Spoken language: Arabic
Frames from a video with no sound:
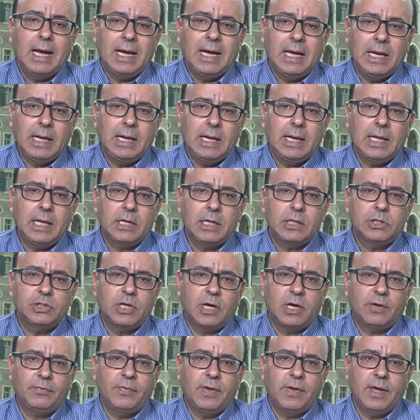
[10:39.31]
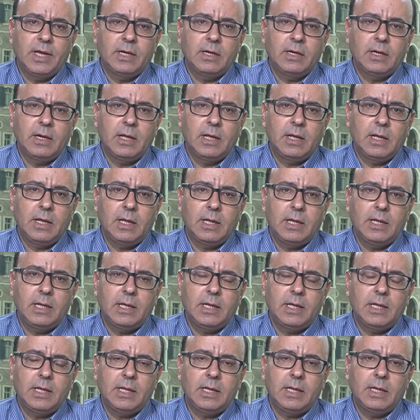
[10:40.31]
على الأرجح فإن آه،
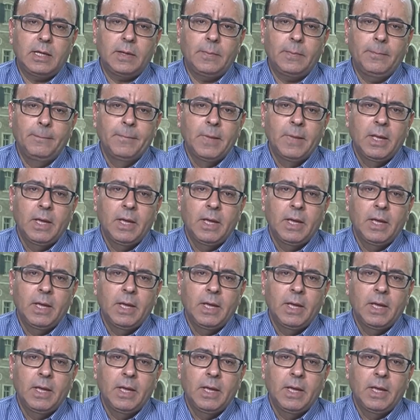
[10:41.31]
آه،